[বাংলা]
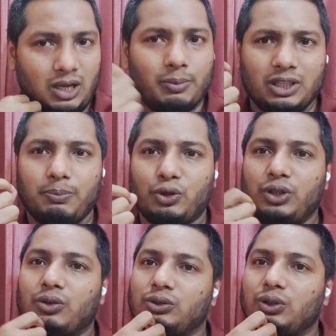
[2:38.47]
আমাদের
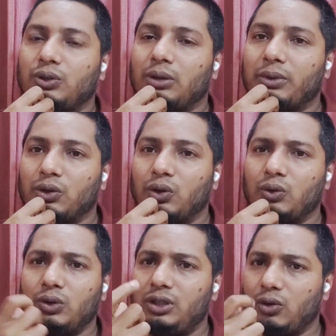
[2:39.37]
প্রশিক্ষণ যখন আমরা গ্রহণ
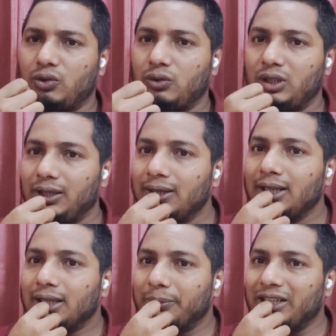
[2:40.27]
করি নট অনলি
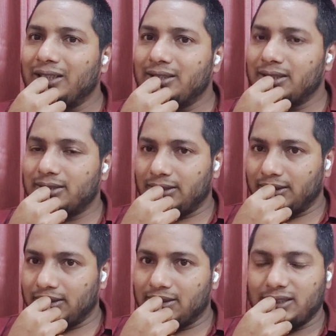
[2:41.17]
মানে টিচার্স
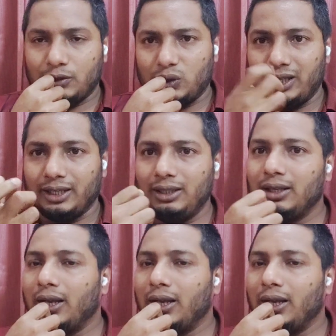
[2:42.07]
টিচার ট্রেনিং